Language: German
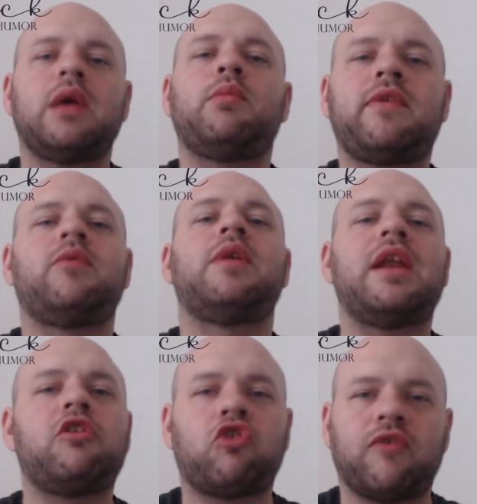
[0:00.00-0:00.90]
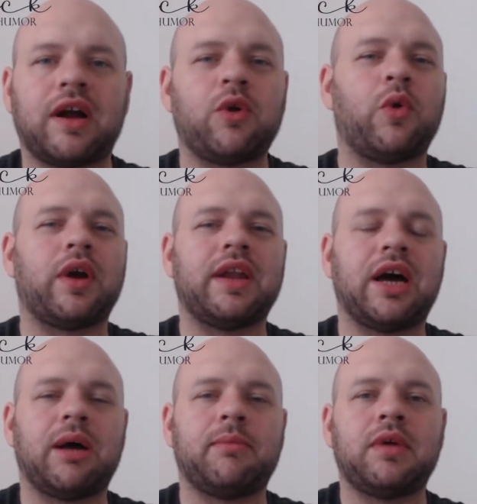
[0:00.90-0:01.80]
emotionale Schwankungen
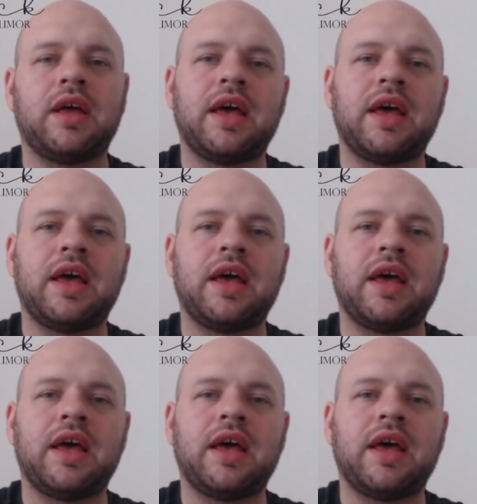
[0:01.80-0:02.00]
haben.